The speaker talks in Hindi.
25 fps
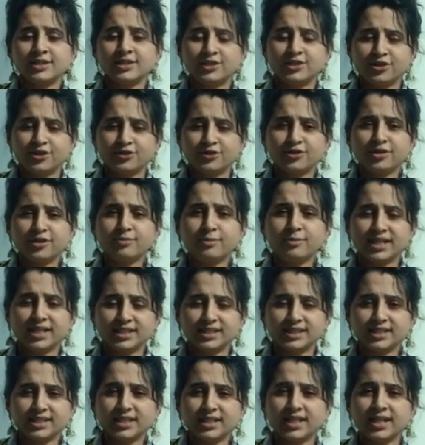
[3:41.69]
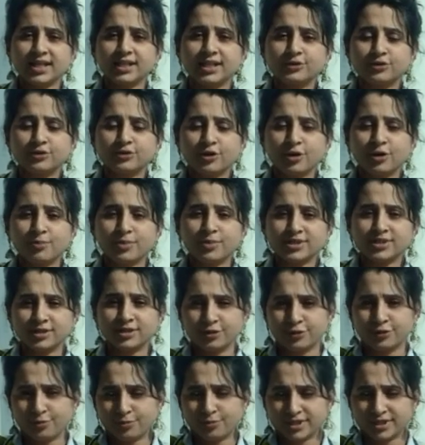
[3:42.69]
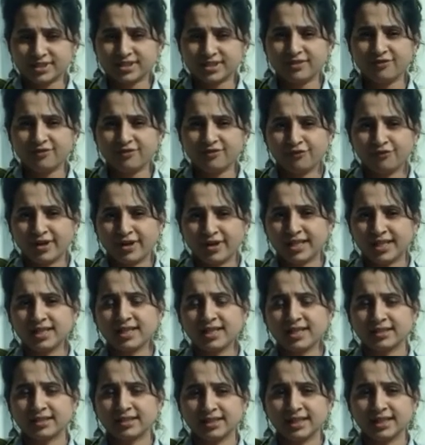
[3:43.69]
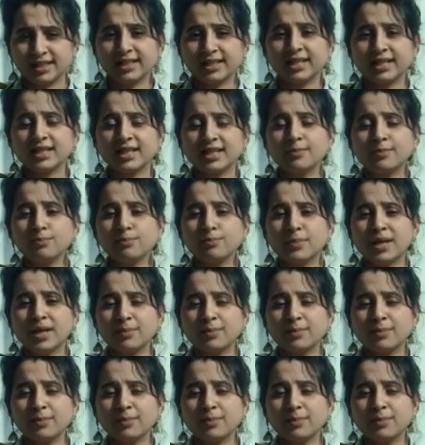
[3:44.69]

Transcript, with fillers: जनरल मेडिसिन है जो कि पर्सन टू पर्सन वेरी करती हैं लेकिन